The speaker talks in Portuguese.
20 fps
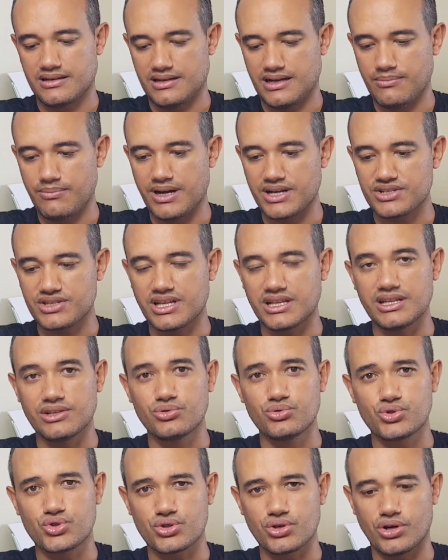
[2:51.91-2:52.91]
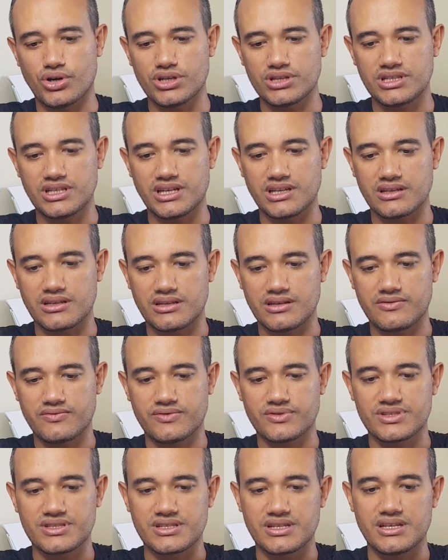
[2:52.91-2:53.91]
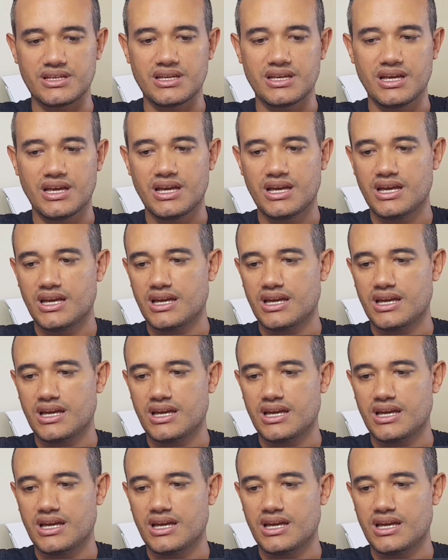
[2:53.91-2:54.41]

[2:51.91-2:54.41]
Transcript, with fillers: abaixo da linha do short e, e você